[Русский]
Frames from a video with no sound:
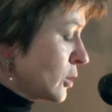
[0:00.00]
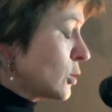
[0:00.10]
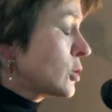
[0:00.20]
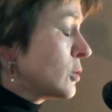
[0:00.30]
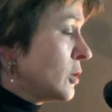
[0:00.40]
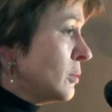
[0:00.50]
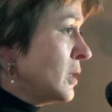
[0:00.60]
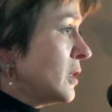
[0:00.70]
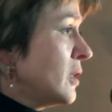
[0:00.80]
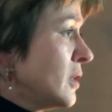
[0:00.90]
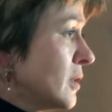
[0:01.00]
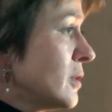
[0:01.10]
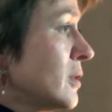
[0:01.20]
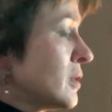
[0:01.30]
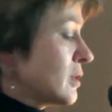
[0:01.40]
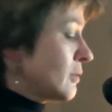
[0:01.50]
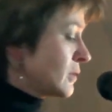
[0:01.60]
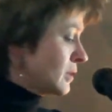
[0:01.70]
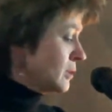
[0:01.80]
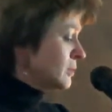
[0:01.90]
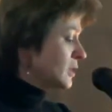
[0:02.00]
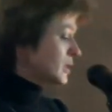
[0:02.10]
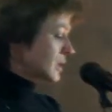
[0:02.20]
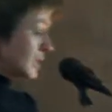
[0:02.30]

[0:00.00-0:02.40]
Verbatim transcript: и то, что имели, совсем не